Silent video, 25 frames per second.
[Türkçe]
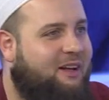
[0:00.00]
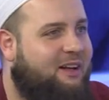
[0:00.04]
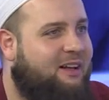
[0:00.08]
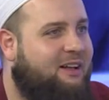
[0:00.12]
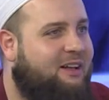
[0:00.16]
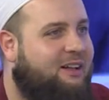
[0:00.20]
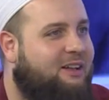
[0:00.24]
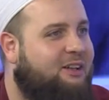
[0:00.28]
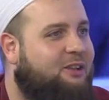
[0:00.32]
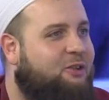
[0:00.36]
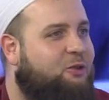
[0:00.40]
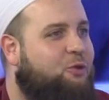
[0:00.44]

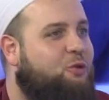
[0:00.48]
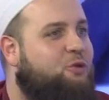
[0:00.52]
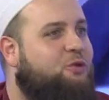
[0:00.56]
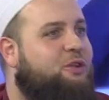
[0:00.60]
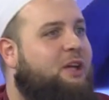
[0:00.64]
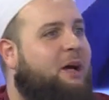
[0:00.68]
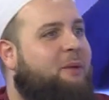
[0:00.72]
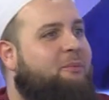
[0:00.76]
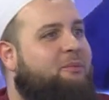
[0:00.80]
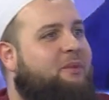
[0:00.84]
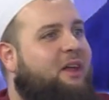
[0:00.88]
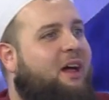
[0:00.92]
Evet.
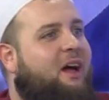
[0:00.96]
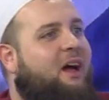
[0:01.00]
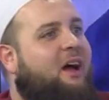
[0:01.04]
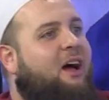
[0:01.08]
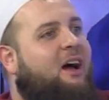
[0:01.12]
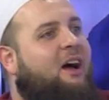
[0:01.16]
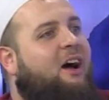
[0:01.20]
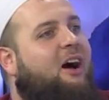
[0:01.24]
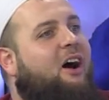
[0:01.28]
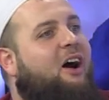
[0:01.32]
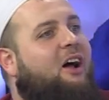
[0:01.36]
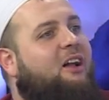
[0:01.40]
Gündemde
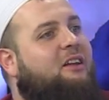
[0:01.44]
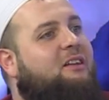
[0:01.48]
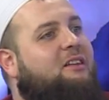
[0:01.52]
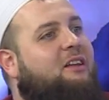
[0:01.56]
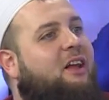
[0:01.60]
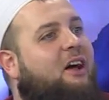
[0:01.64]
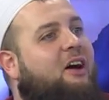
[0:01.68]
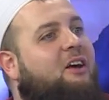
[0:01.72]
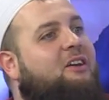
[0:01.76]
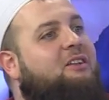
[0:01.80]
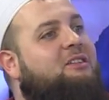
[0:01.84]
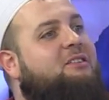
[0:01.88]

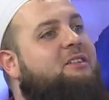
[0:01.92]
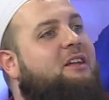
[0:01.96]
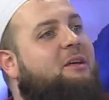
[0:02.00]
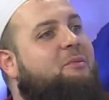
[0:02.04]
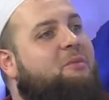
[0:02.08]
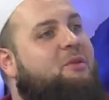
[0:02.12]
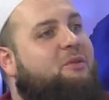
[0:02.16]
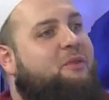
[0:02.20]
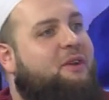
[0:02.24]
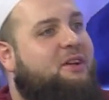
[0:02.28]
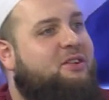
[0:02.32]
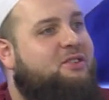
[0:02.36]
Allah'ın
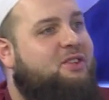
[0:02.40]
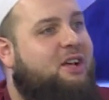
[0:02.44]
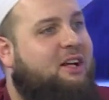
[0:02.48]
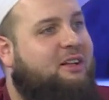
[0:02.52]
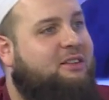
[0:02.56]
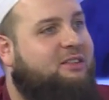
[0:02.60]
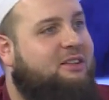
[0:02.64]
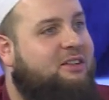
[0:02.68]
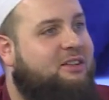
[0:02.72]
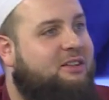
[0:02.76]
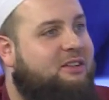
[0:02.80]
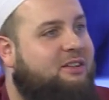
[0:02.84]
emir ve
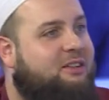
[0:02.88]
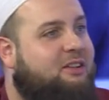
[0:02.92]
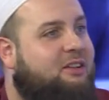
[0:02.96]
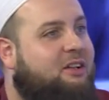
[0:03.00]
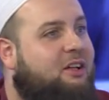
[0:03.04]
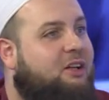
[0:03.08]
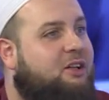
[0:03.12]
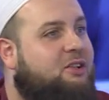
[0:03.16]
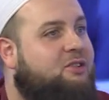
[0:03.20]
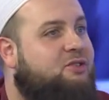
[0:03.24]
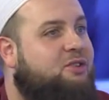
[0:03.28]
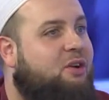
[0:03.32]
yasaklarını
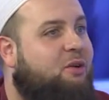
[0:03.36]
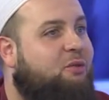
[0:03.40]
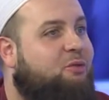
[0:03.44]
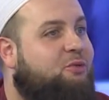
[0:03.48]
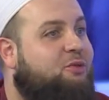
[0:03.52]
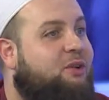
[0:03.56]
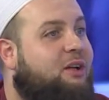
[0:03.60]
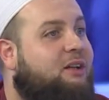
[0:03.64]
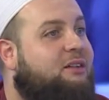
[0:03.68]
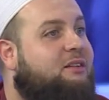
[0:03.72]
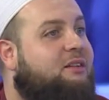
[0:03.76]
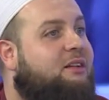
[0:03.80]

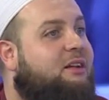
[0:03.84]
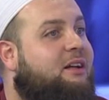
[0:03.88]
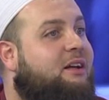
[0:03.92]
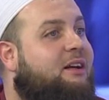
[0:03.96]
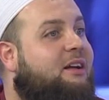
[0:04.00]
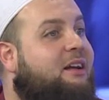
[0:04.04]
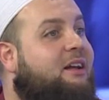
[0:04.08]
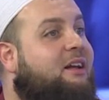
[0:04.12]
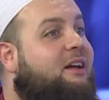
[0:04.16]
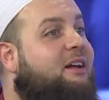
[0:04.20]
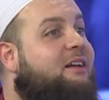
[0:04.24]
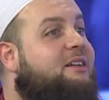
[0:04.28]

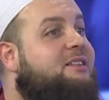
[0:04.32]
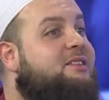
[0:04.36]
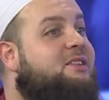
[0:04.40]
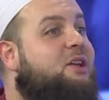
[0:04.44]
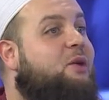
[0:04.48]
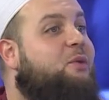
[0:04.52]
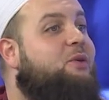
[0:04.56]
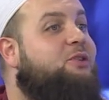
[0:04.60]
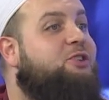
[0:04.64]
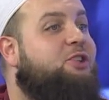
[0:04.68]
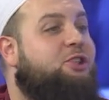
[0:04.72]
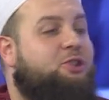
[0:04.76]
savunanlarla
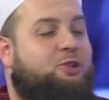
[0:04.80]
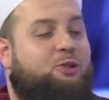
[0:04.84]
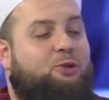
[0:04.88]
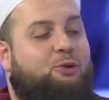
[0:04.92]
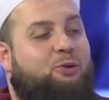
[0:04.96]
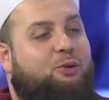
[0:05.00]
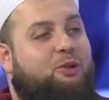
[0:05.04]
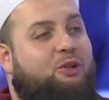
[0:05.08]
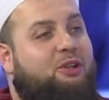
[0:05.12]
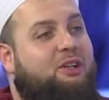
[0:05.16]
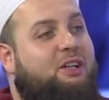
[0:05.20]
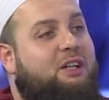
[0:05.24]
savaş
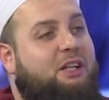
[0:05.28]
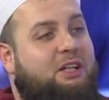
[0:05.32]
açılıyor.